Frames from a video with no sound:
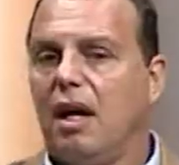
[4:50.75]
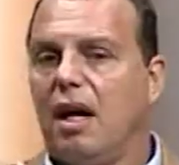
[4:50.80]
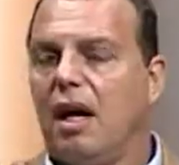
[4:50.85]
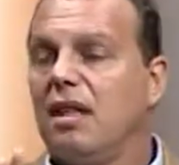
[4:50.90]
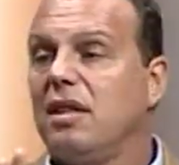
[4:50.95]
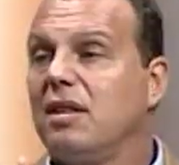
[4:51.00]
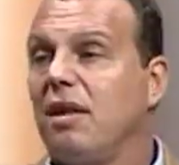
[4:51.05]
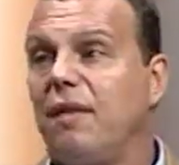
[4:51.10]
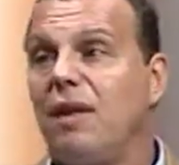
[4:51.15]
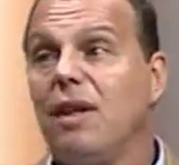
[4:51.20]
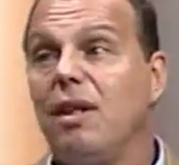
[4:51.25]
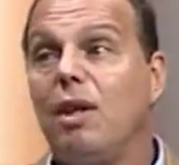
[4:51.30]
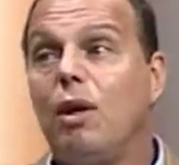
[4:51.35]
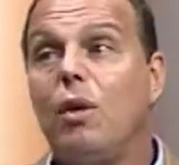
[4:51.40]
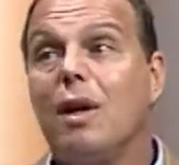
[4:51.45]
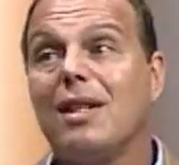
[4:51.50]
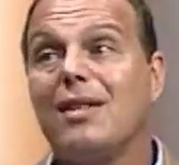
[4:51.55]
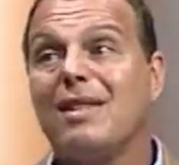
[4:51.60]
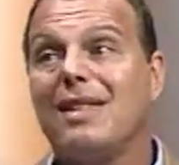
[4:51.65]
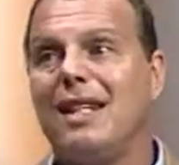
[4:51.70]
A gente está falando em
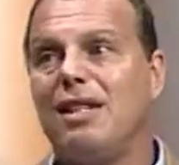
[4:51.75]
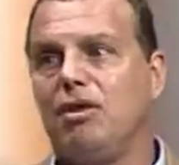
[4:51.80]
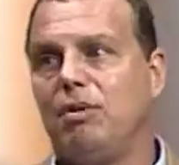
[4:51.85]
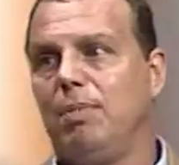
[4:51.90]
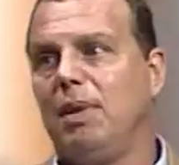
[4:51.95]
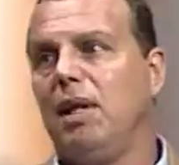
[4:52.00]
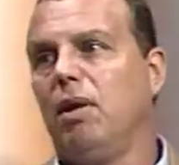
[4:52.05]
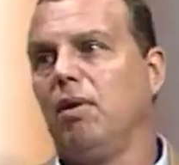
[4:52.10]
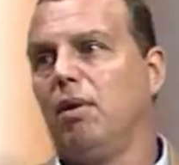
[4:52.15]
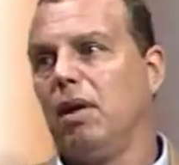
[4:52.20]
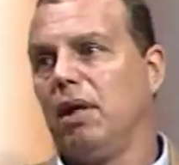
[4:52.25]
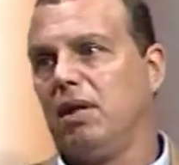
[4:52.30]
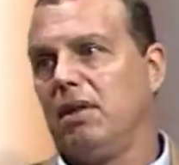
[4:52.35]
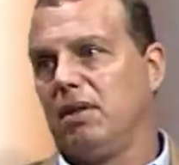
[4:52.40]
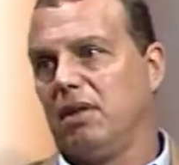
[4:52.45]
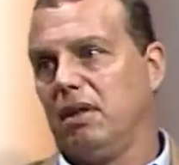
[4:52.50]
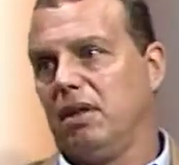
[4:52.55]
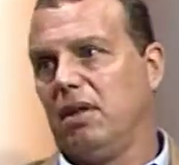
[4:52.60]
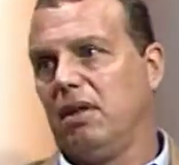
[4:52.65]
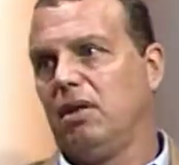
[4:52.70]
400
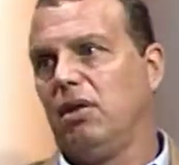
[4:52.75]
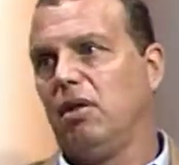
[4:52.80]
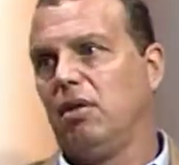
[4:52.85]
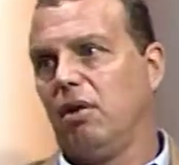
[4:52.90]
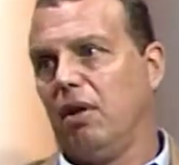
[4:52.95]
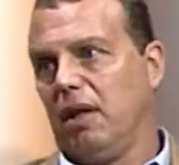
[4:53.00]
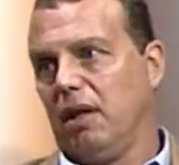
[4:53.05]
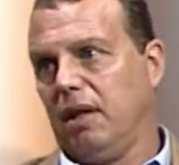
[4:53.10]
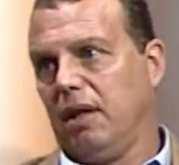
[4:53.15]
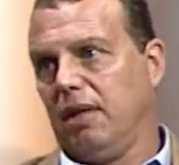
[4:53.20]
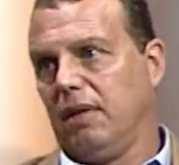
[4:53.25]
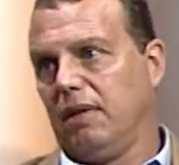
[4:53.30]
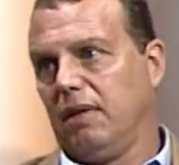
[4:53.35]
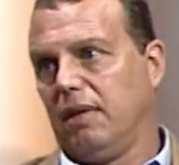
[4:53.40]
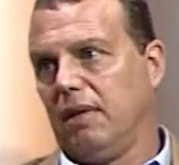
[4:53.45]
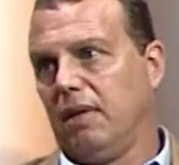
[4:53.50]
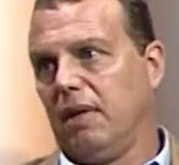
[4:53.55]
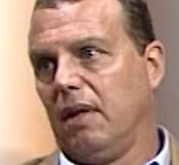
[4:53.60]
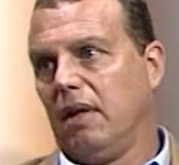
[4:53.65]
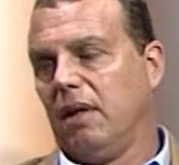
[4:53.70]
bilhões de dólares.